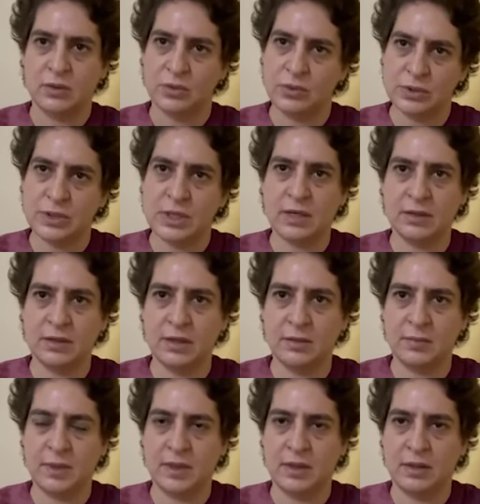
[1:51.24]
उसका
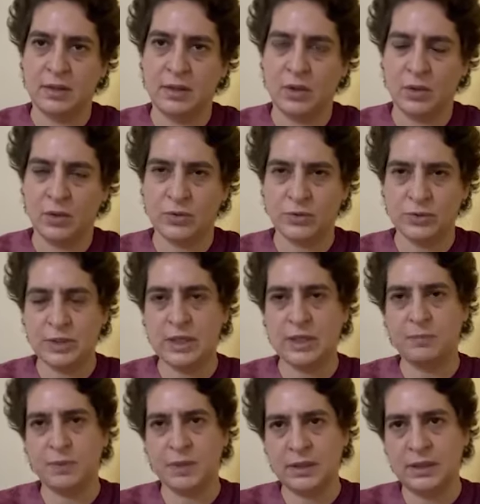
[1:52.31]
धर्म है और उसके
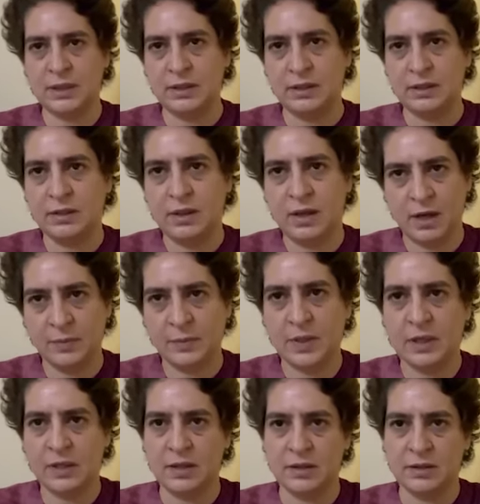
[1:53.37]
प्रति
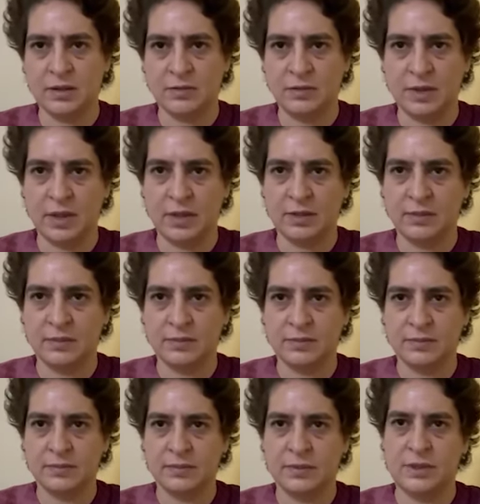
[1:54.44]
आपका कर्तव्य है
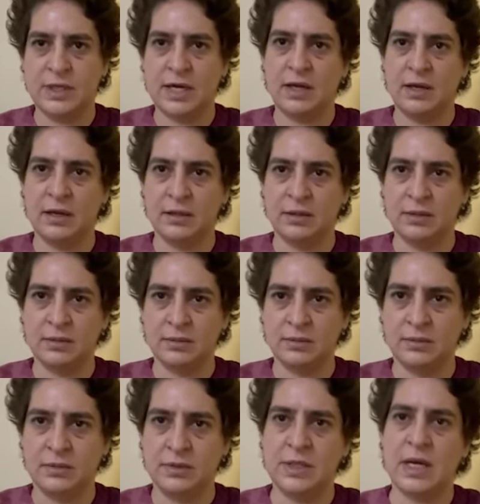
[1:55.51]
जय हिंद
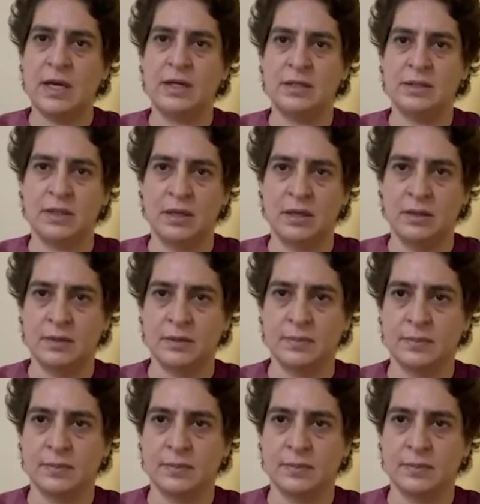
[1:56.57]
जय किसान